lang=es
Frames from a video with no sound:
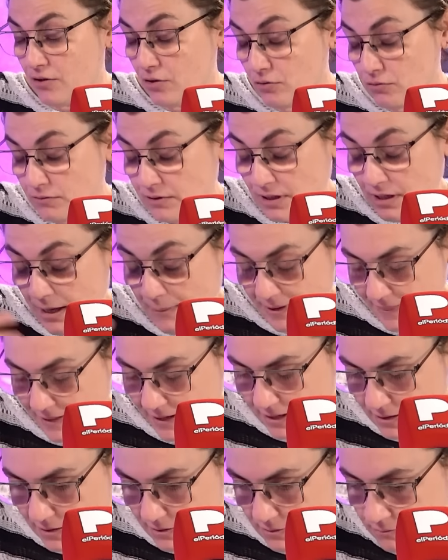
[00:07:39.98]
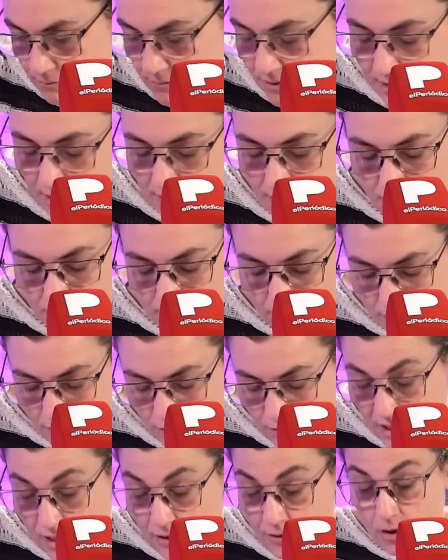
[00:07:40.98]
yo la verdad que no,
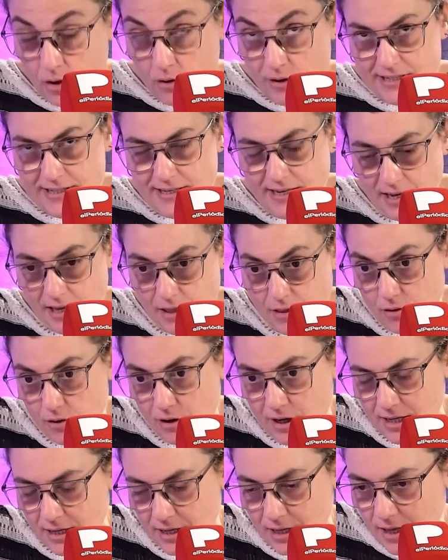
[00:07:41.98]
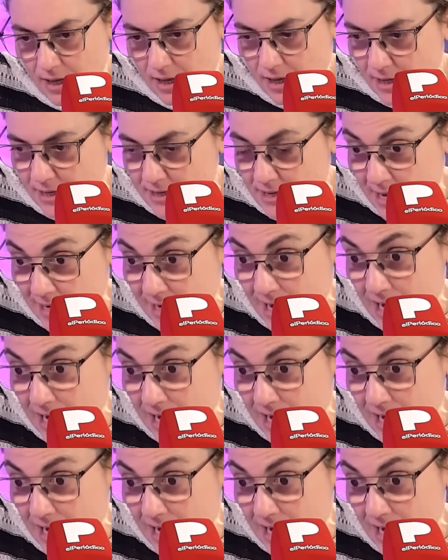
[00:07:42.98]
no, lo he seguido eh, y